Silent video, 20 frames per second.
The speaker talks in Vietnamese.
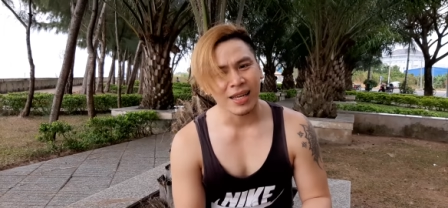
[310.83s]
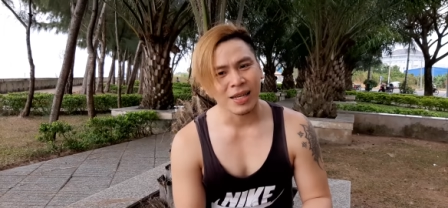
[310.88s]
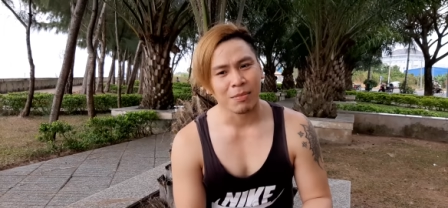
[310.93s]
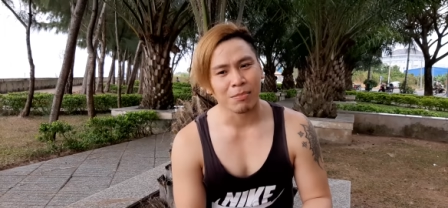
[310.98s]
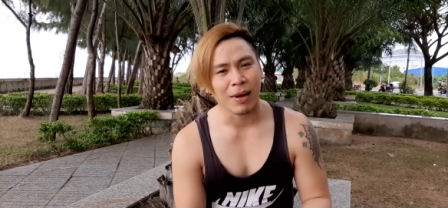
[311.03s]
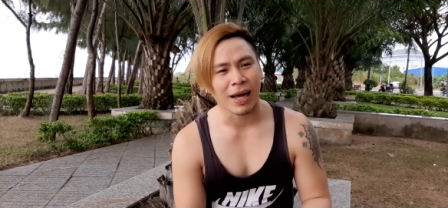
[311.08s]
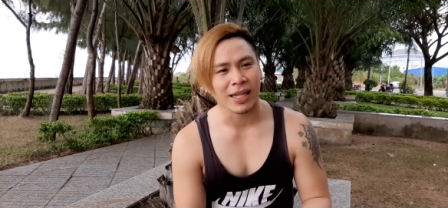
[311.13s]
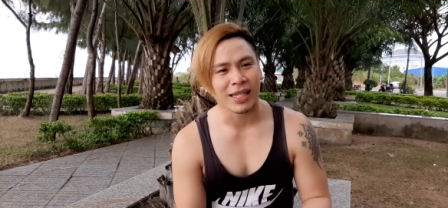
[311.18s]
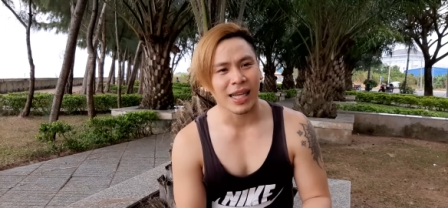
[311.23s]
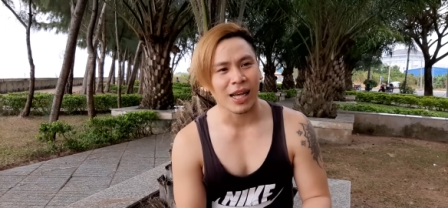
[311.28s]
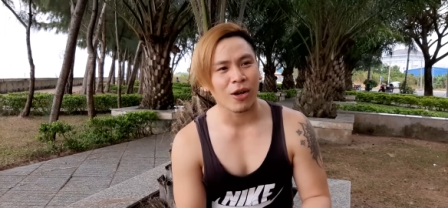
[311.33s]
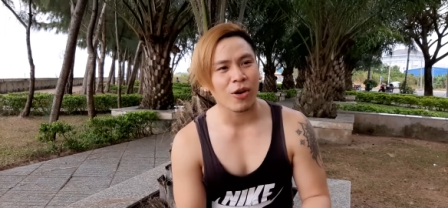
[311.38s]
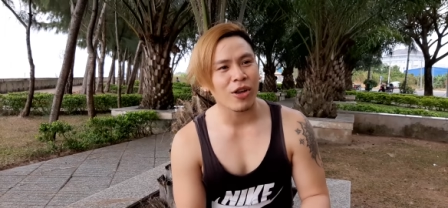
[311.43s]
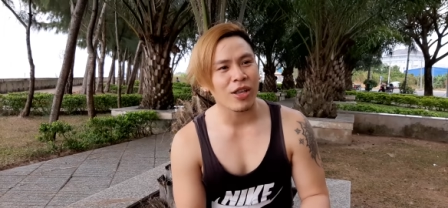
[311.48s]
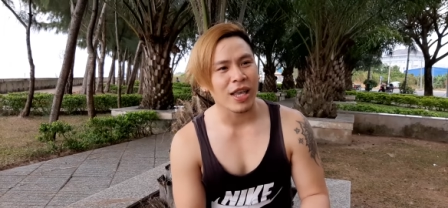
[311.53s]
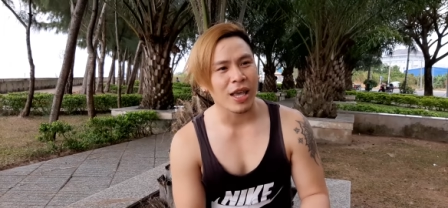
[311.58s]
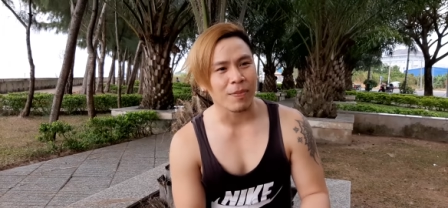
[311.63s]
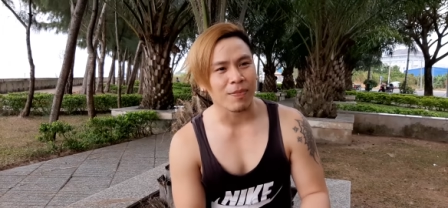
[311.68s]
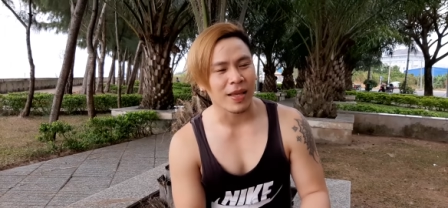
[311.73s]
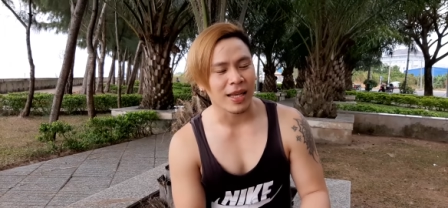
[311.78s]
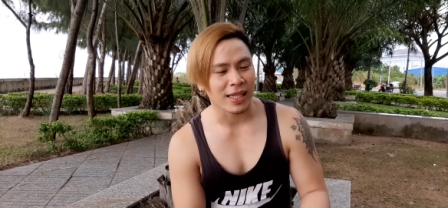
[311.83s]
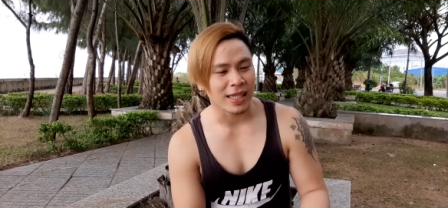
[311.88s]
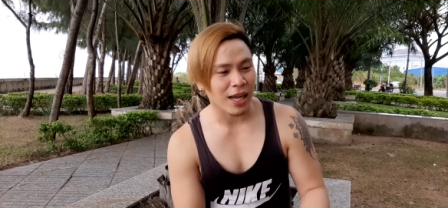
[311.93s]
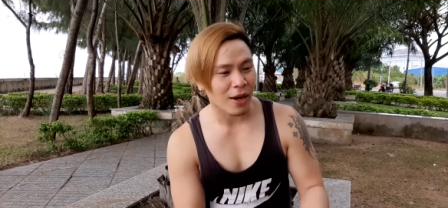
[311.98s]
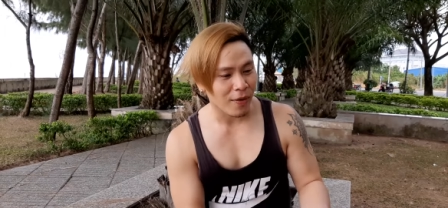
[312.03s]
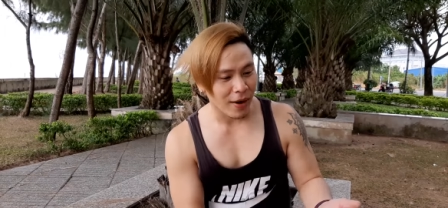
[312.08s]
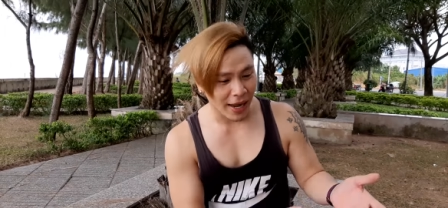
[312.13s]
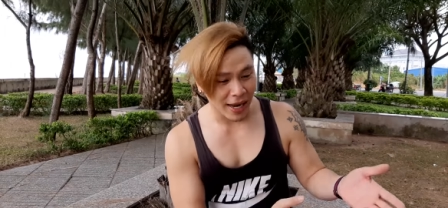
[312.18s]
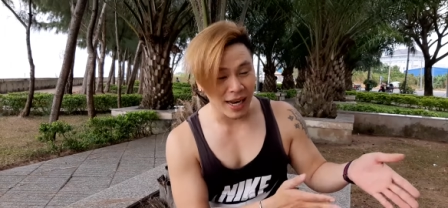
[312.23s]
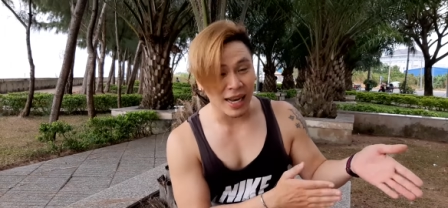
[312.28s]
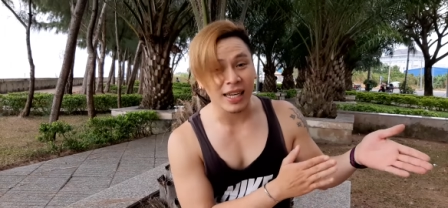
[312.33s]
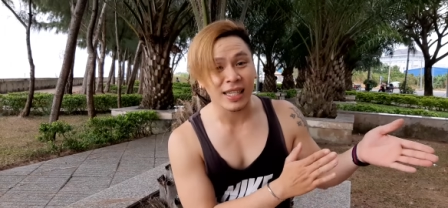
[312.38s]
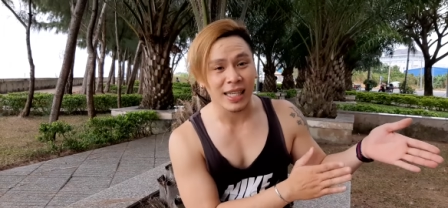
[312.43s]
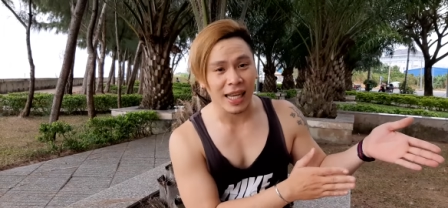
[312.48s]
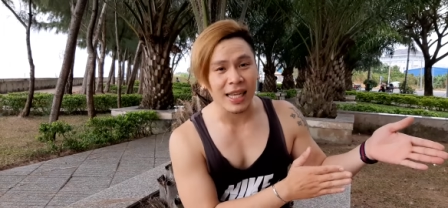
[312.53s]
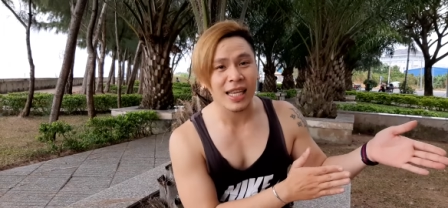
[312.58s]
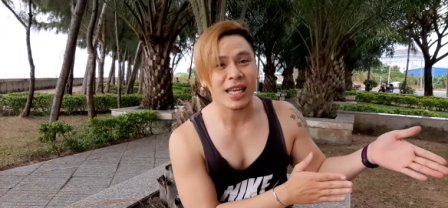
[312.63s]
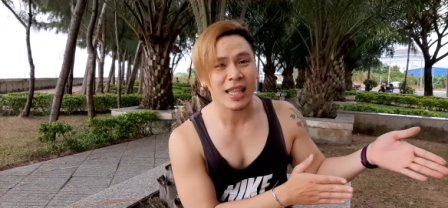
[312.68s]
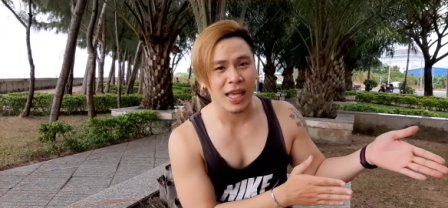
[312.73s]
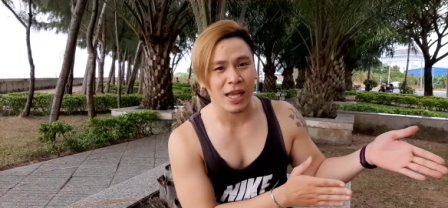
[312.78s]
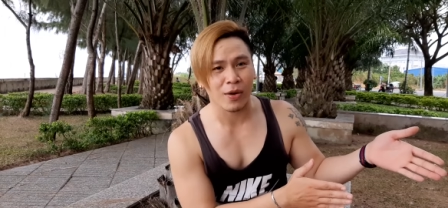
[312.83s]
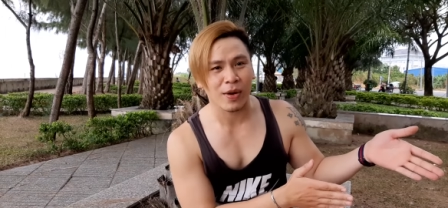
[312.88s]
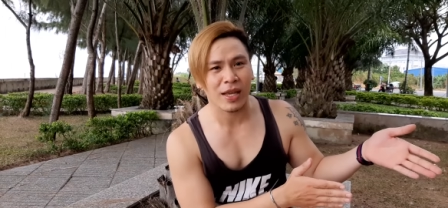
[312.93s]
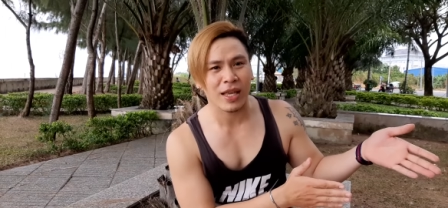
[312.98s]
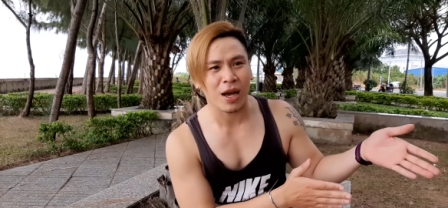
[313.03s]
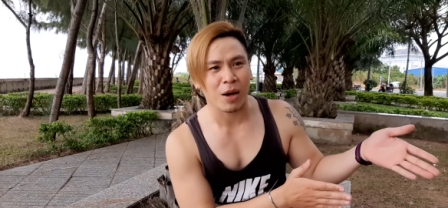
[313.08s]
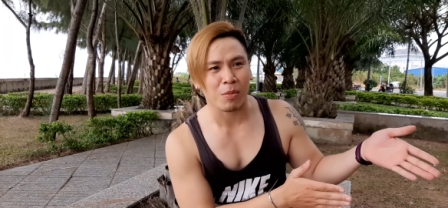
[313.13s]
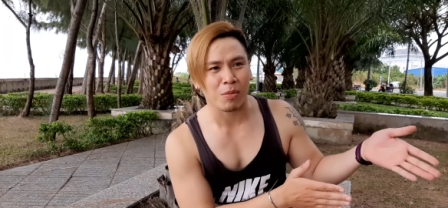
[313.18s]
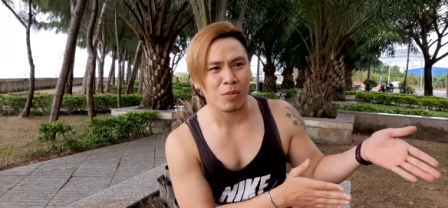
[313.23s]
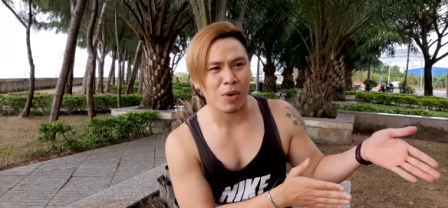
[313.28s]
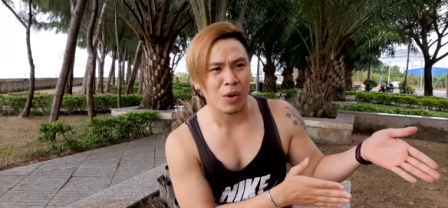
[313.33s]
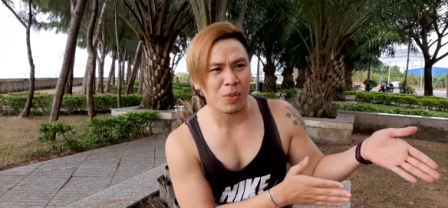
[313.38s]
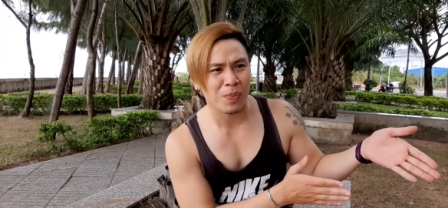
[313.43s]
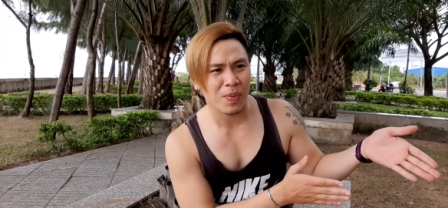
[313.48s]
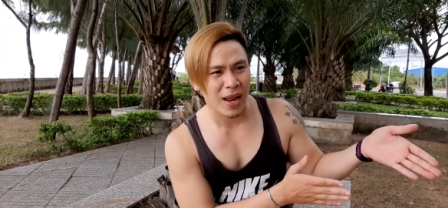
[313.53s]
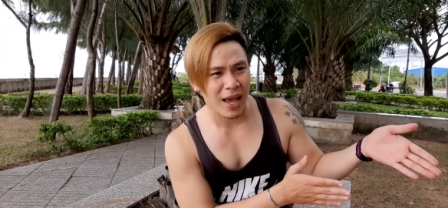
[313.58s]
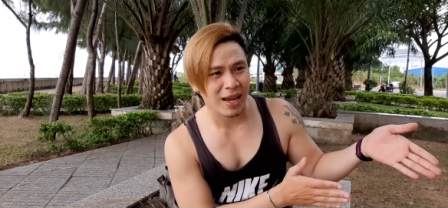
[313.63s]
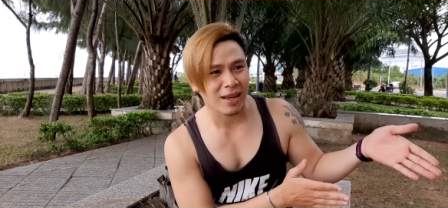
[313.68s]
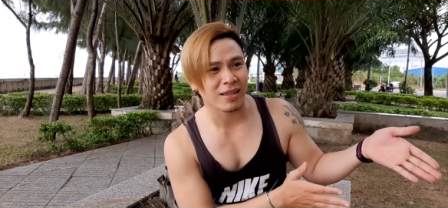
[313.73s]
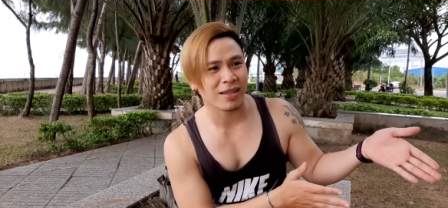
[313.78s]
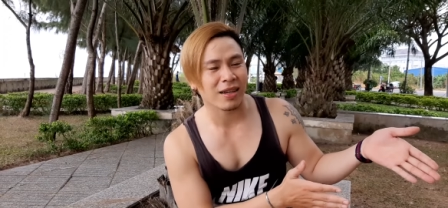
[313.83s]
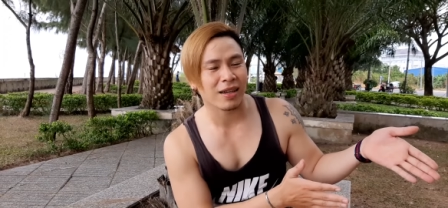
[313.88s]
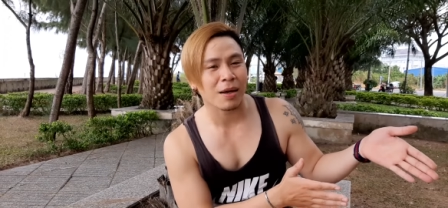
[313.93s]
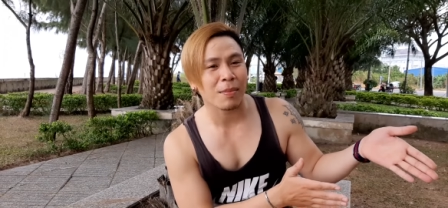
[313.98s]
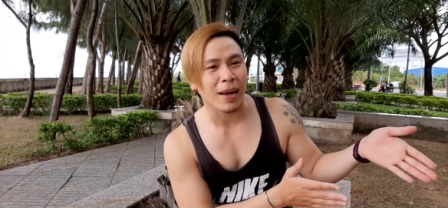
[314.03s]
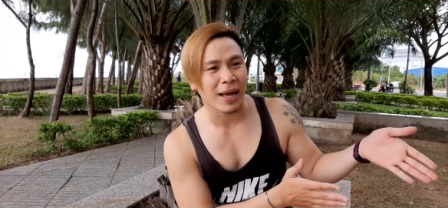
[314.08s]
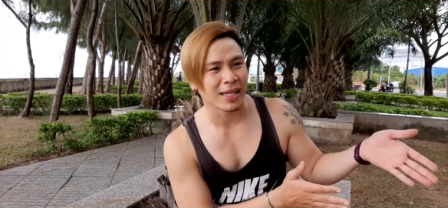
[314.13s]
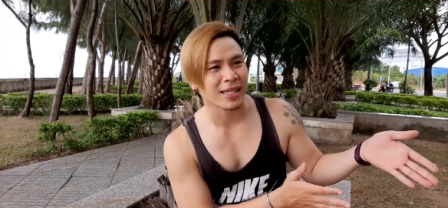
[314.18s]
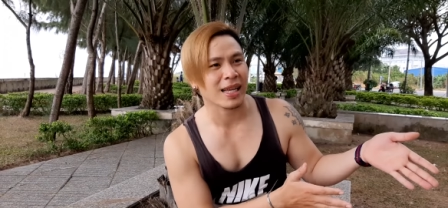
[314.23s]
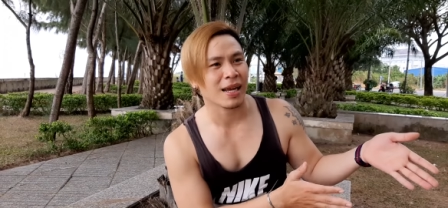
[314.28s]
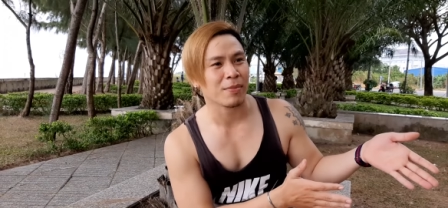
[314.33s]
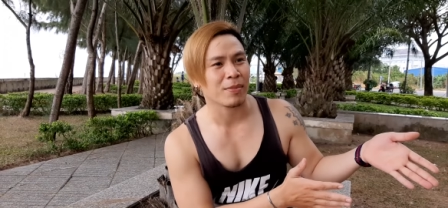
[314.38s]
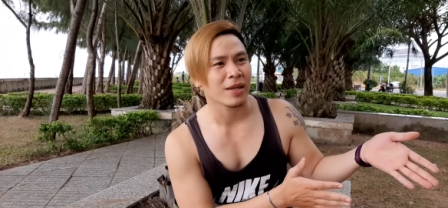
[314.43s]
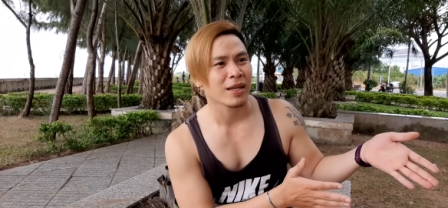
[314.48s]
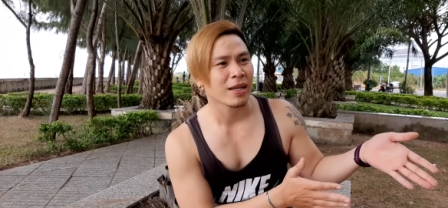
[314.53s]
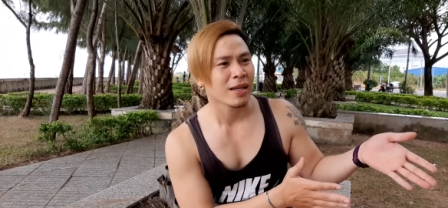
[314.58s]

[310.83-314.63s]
mà sẽ có dịp thì sau này lĩnh sẽ giới thiệu cái dòng Mont Blanc cho các bạn xem